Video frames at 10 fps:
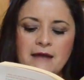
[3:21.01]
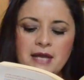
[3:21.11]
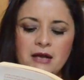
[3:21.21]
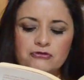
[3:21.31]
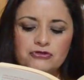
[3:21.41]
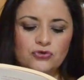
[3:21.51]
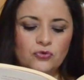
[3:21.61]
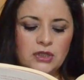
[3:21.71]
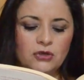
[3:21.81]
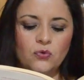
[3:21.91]
había
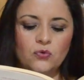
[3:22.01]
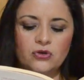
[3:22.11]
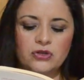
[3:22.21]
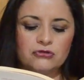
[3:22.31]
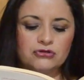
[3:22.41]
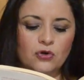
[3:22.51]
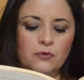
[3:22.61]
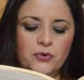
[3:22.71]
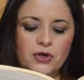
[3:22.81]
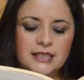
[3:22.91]
construido uno de los
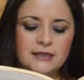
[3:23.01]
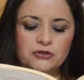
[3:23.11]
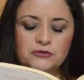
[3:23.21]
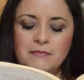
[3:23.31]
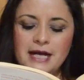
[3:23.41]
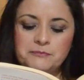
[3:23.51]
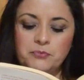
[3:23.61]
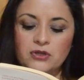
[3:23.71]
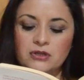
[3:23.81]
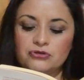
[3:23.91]
corporativos más
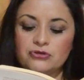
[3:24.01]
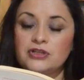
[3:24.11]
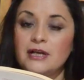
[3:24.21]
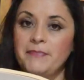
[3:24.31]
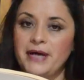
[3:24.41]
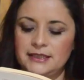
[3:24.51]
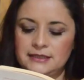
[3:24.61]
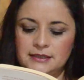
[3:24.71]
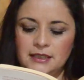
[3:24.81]
poderosos del país.